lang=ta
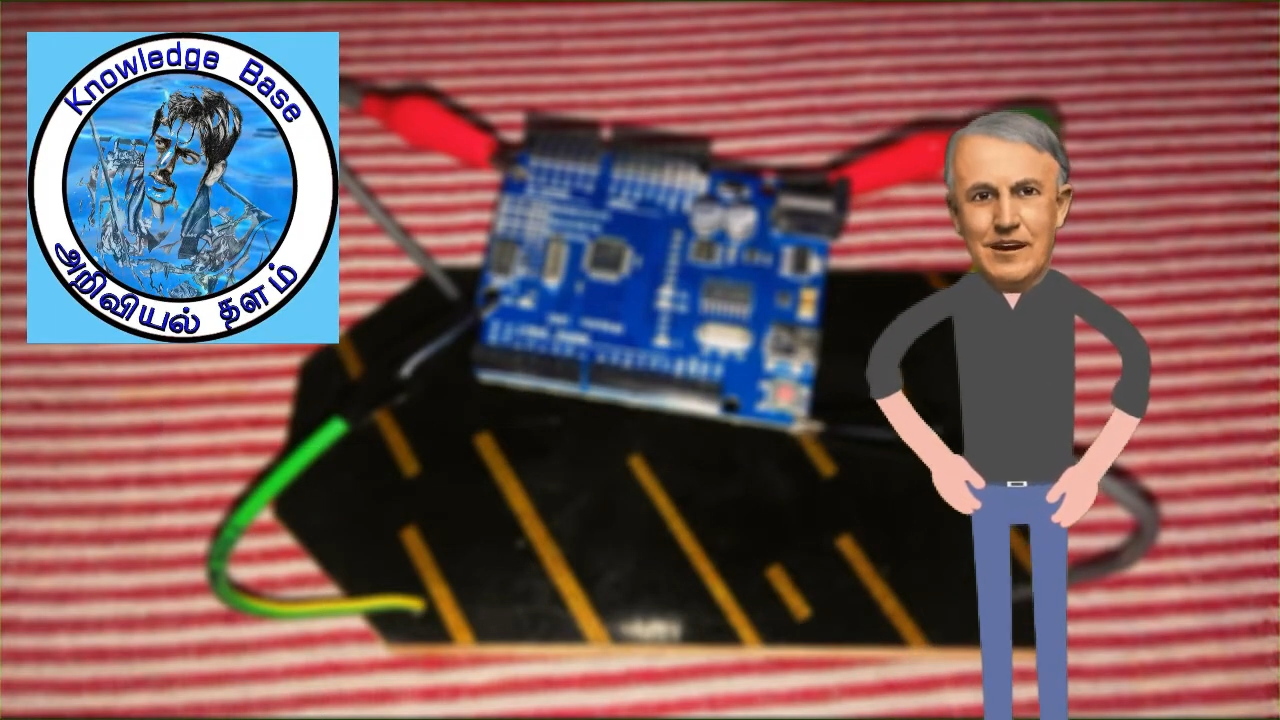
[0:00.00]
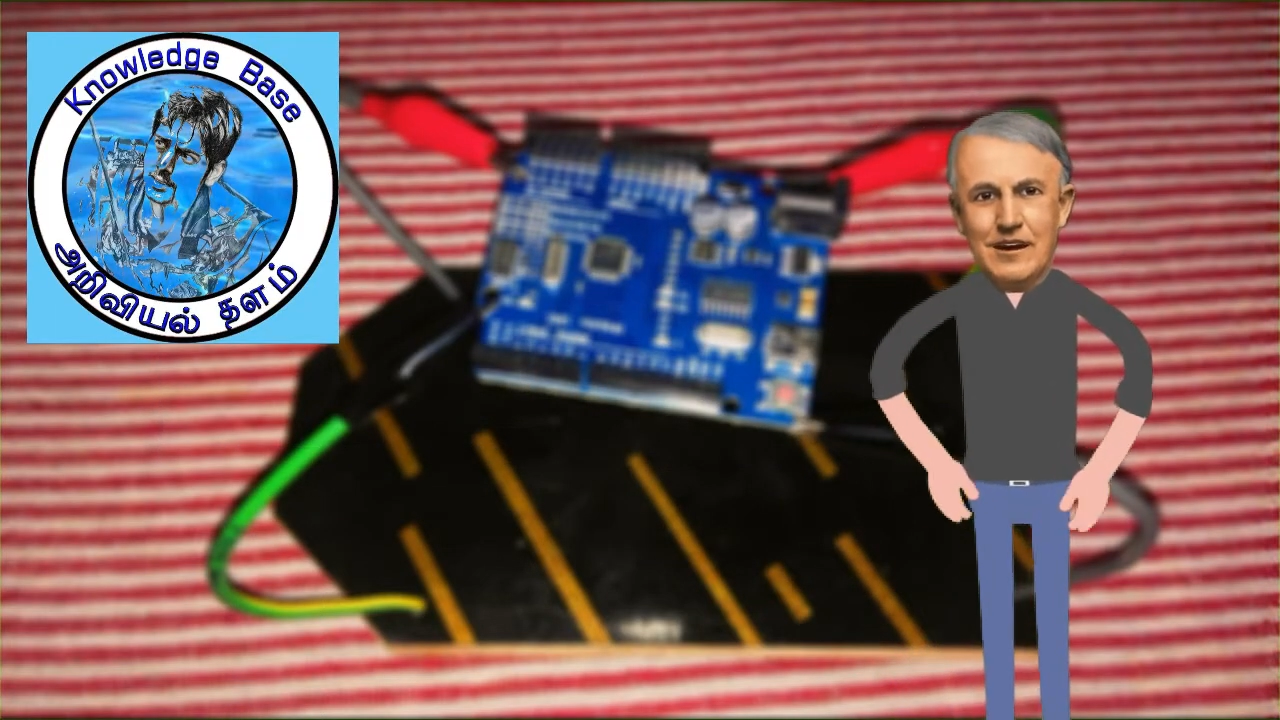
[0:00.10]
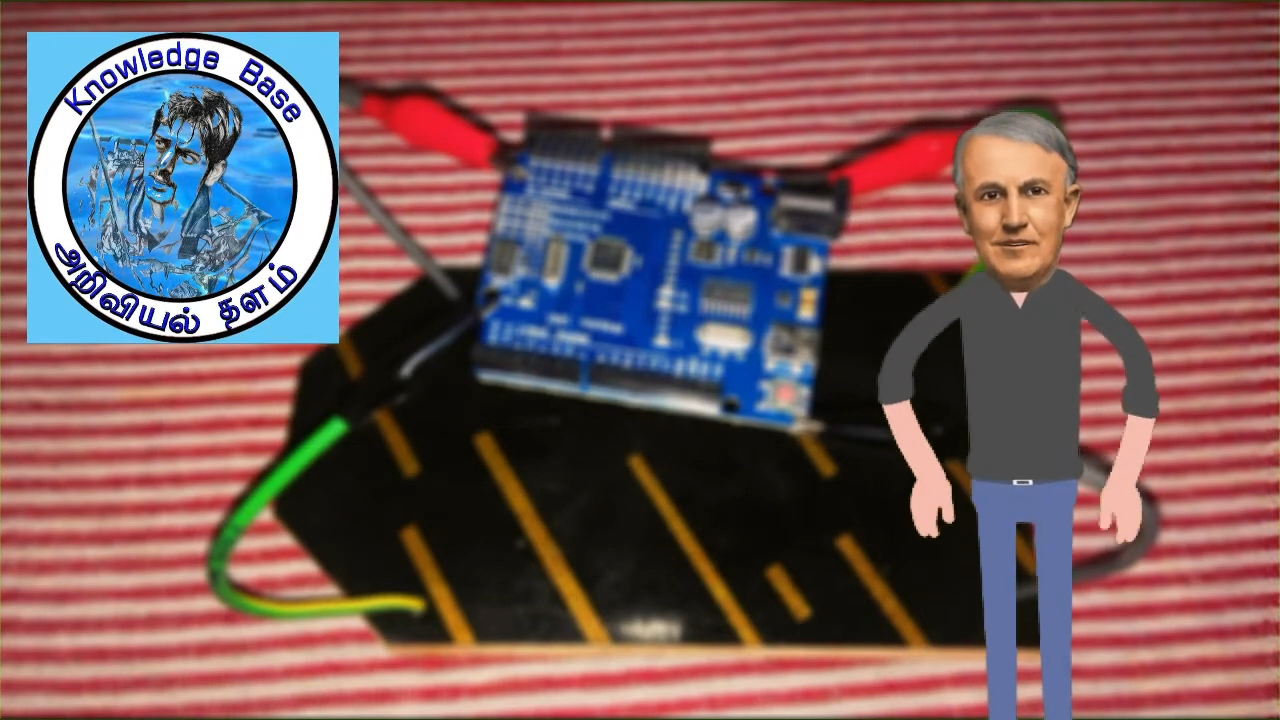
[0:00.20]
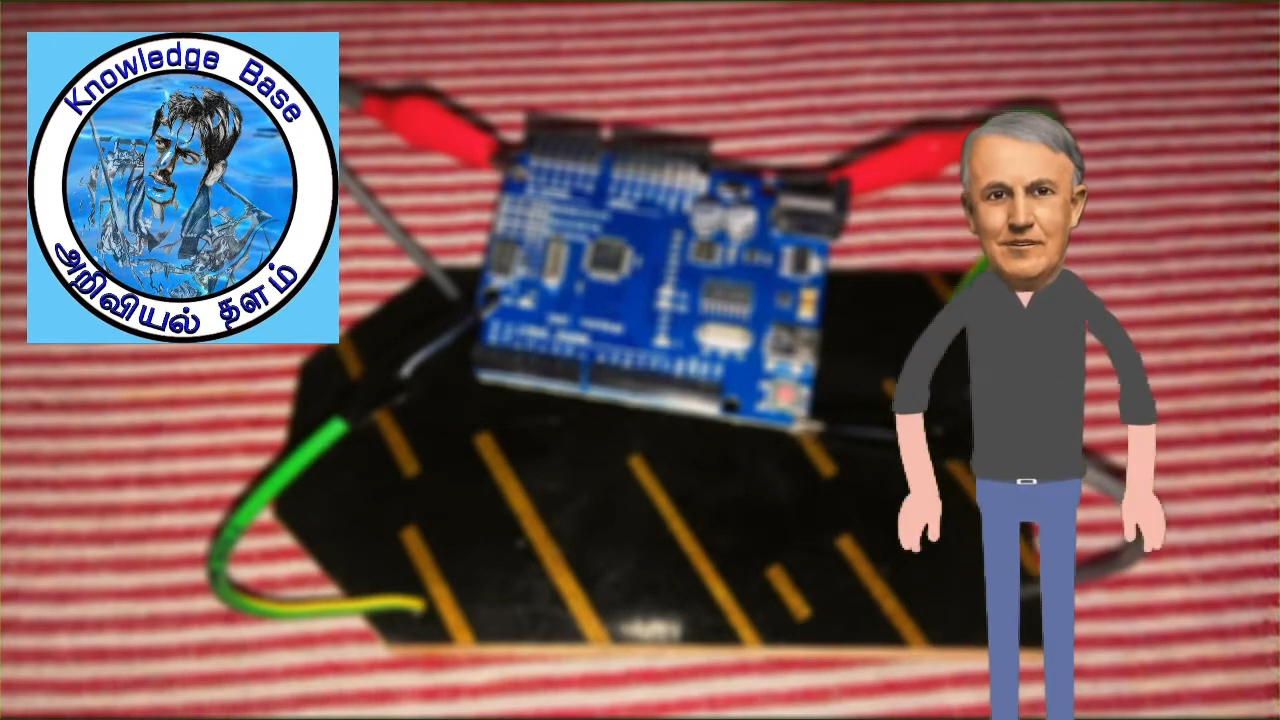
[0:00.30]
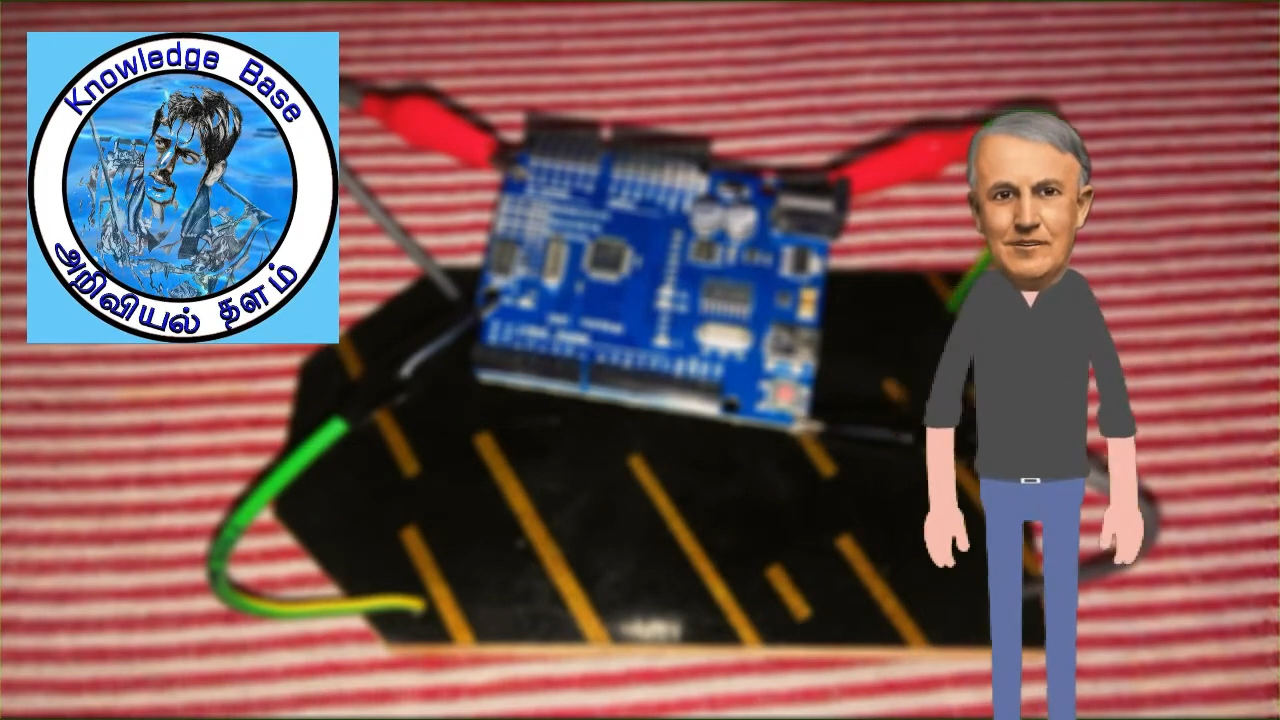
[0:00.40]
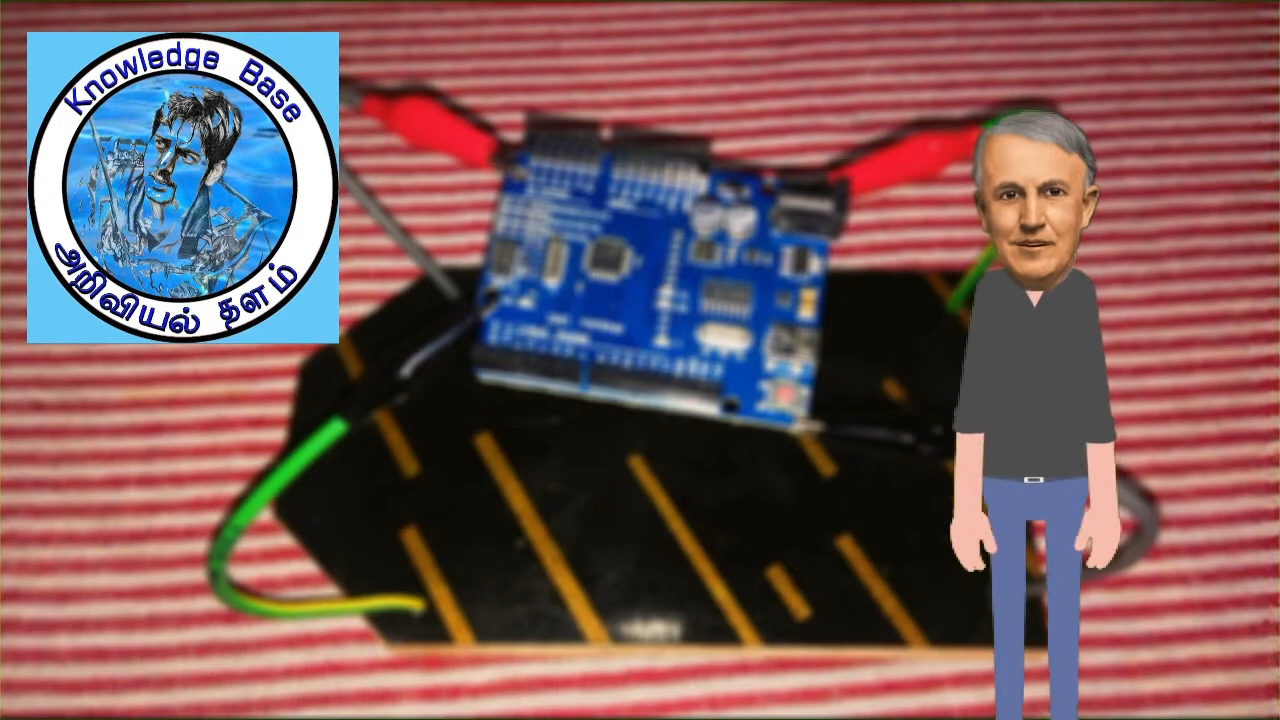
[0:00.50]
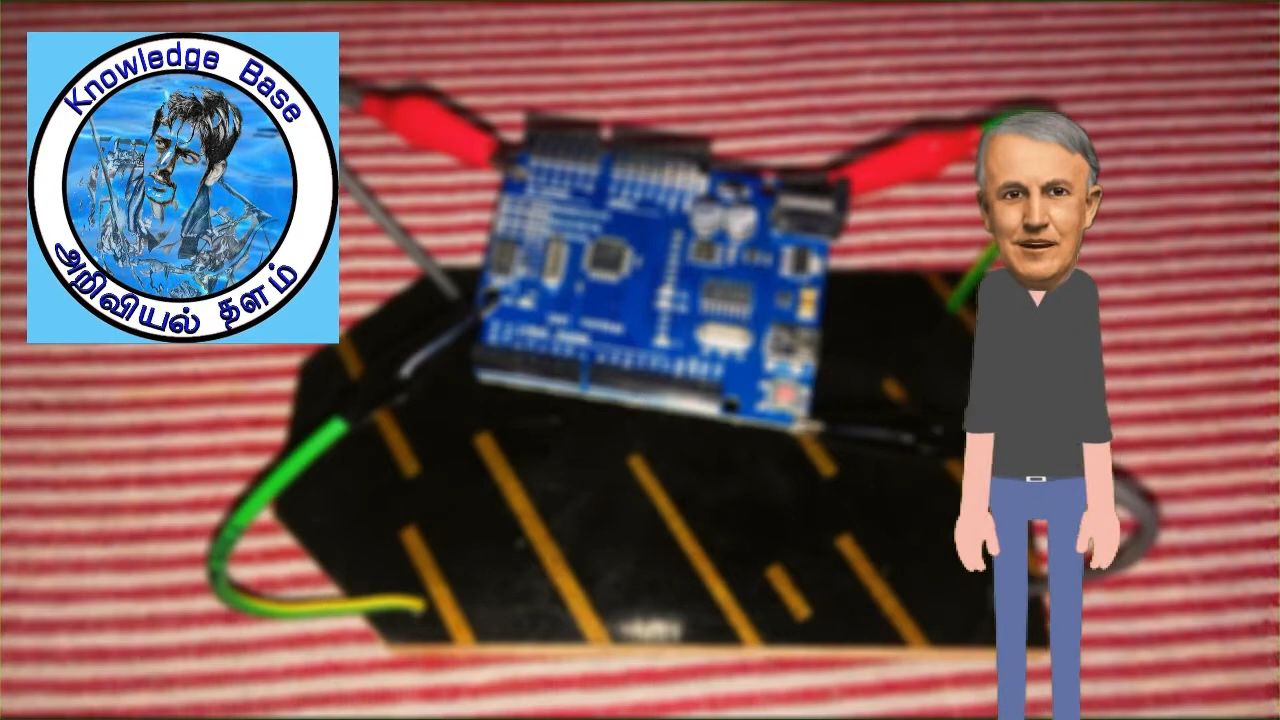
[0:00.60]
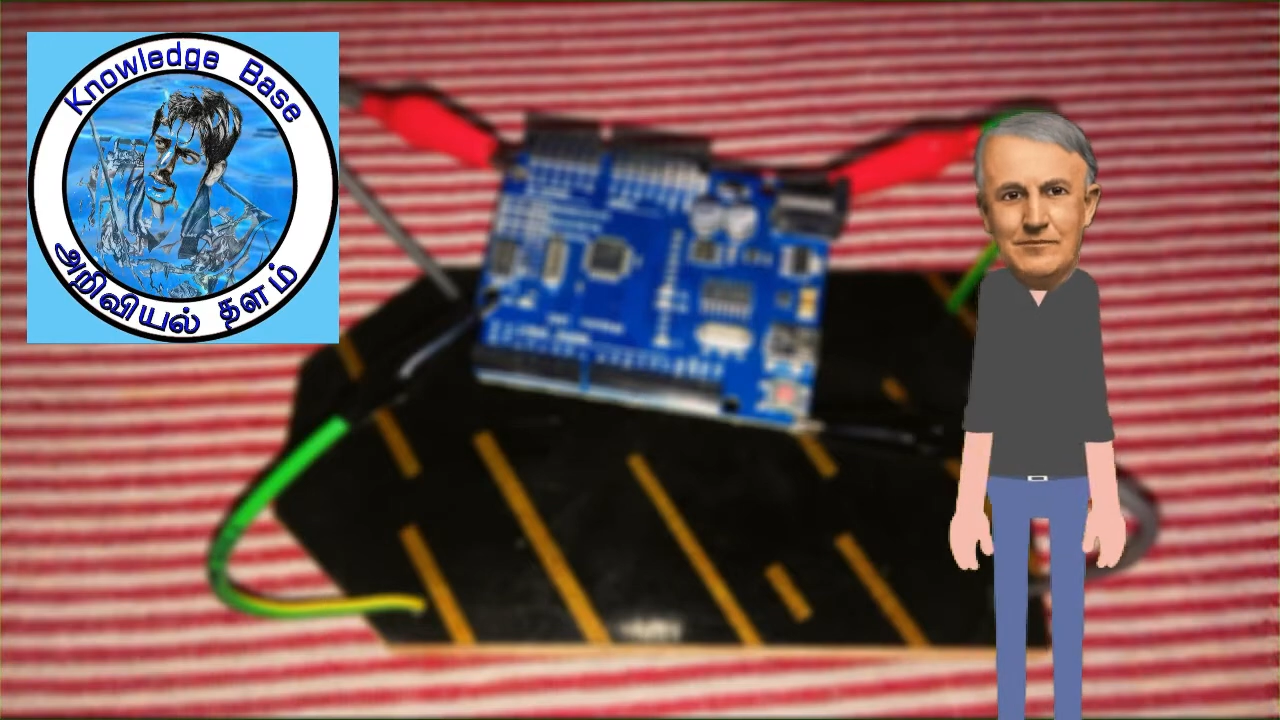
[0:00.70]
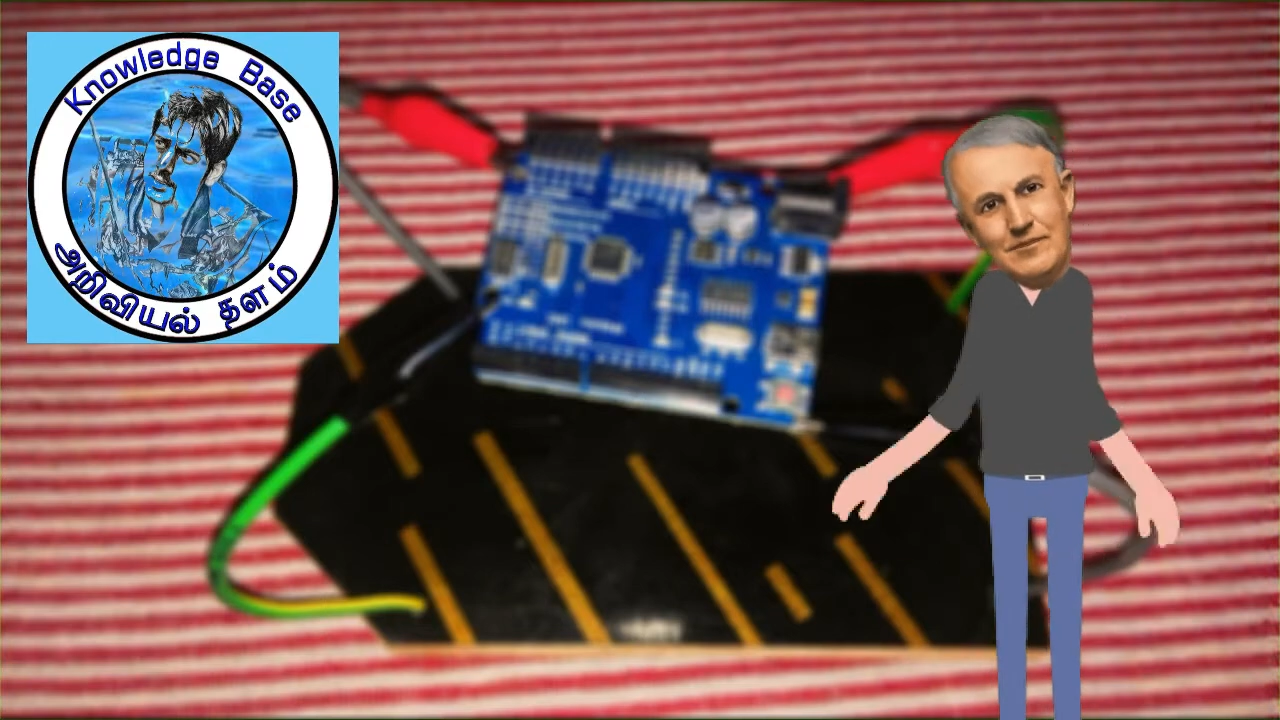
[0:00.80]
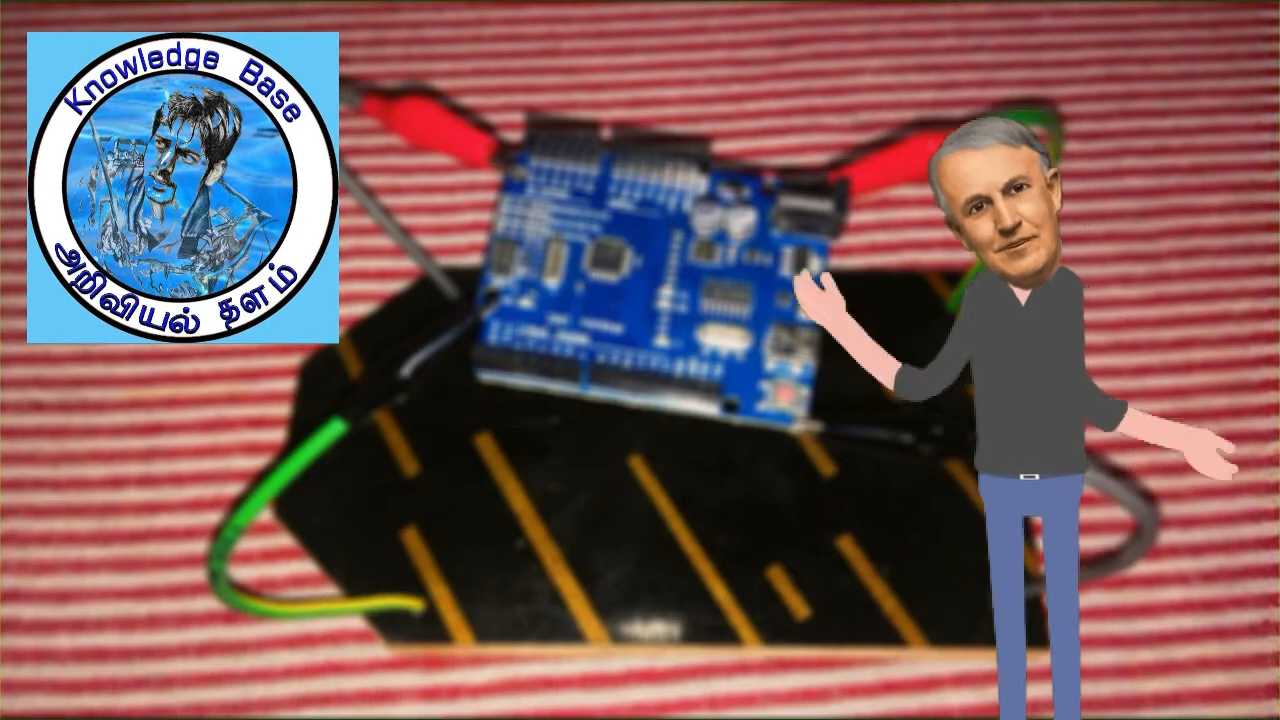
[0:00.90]
அறிவியல்
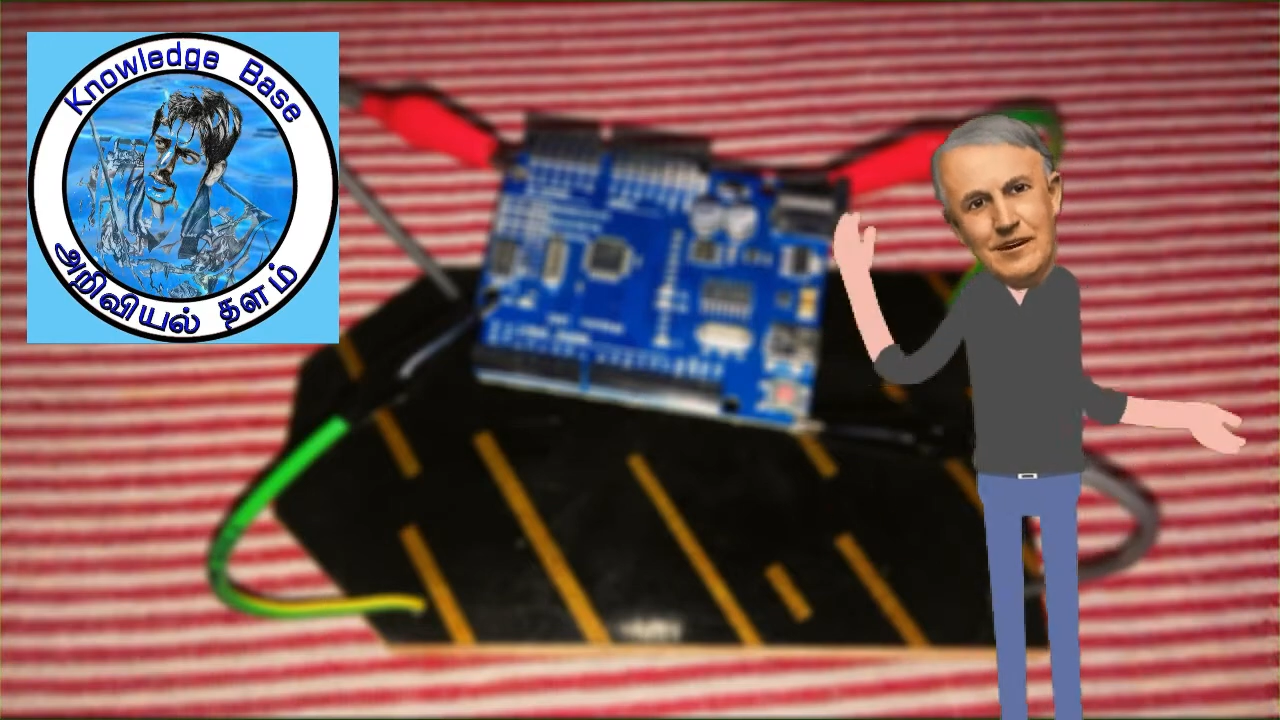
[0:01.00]
தளம்